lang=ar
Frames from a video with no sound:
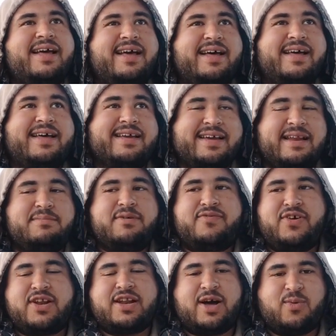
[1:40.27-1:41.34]
آه، الكلب
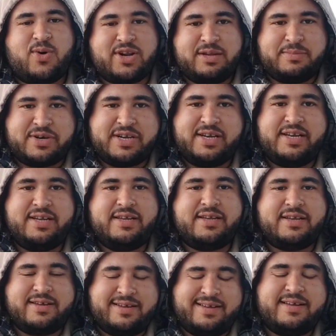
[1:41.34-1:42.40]
فعلا عورني من رجلي
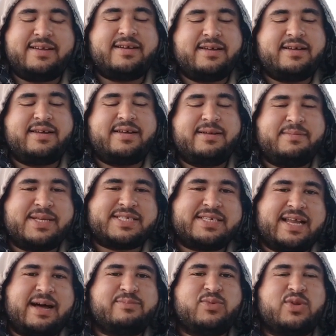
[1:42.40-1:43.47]
آه، بس
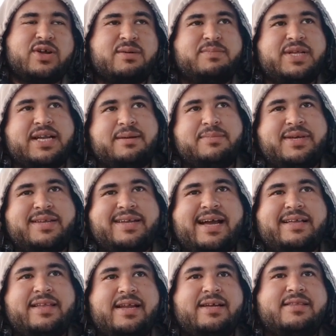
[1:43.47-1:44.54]
الحمد لله رب العالمين
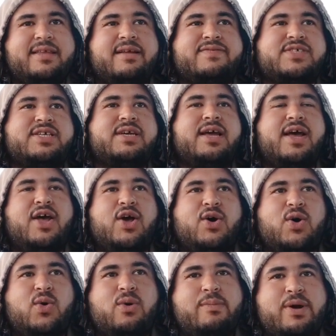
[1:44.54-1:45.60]
يعني لحقت نفسي
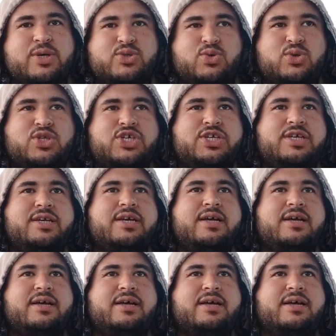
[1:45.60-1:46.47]
هو ما يقصدش آه،